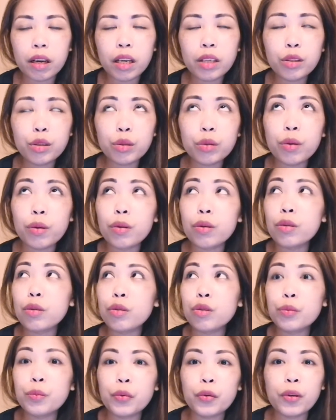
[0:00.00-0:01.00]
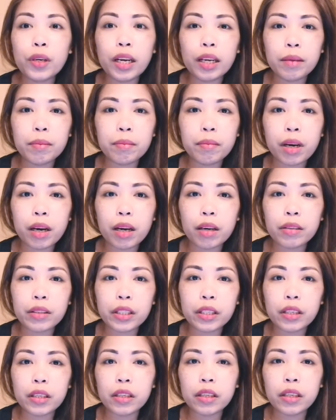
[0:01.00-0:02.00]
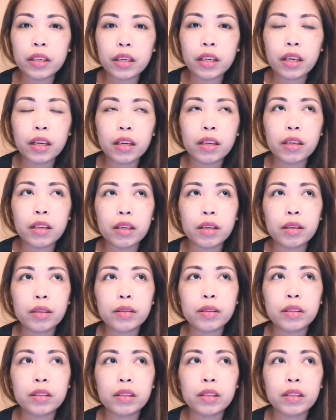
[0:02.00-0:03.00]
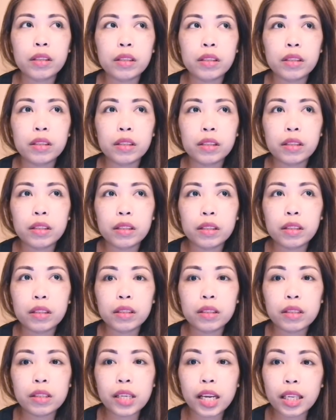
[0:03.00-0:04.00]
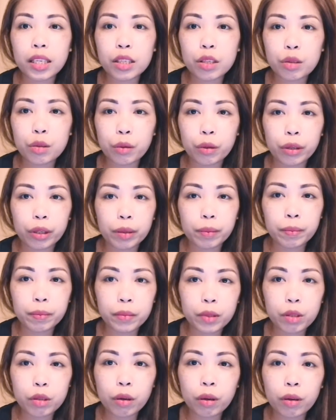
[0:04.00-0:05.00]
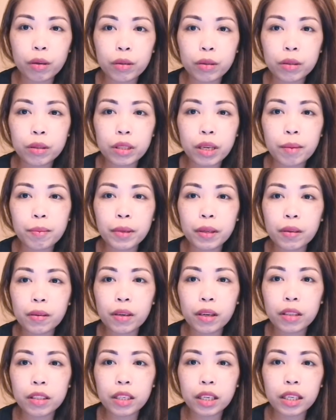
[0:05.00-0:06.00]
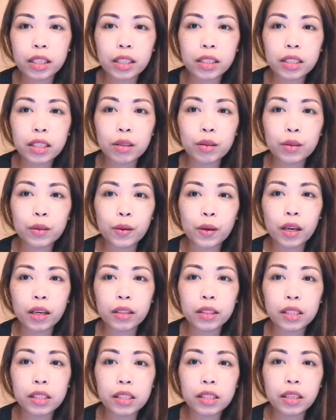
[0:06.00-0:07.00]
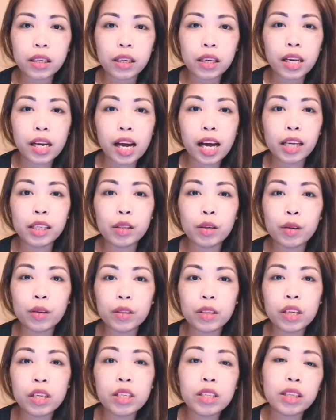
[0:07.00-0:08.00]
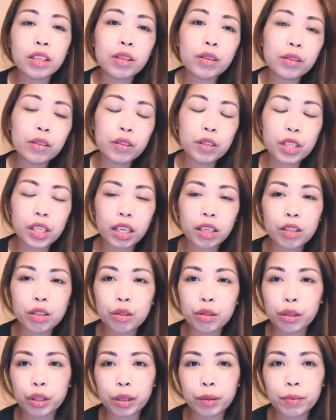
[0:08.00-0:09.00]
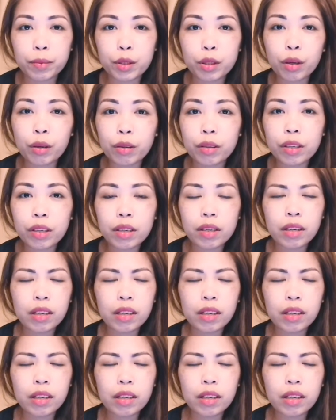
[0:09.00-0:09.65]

ano to, umuulan ba or uh, ah, sunstorm. So, sabi ko lang sa kanya, sagot ko lang is, ano, siguro sunstorm. So,